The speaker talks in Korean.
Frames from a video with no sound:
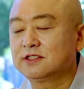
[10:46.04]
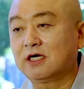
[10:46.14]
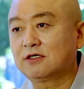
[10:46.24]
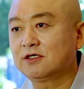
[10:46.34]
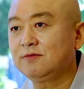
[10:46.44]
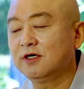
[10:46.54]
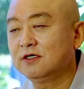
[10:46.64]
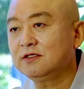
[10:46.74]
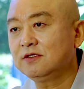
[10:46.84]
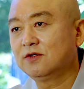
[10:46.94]
자,
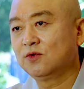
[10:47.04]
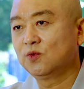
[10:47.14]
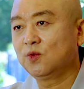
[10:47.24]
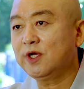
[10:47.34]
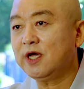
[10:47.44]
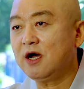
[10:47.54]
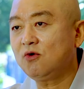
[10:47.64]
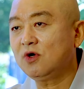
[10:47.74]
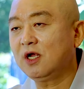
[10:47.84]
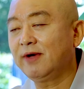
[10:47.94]
그러면 왜
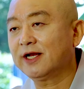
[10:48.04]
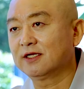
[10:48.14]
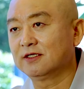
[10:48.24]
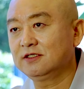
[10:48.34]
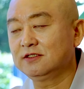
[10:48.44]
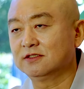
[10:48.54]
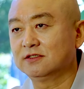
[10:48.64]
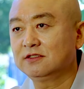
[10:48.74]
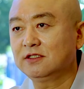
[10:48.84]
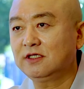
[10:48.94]
앙굴라마라는
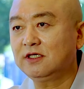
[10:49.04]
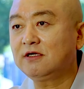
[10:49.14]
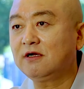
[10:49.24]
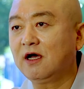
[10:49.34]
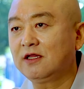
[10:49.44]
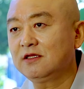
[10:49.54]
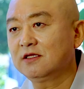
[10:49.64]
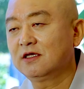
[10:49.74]
이러한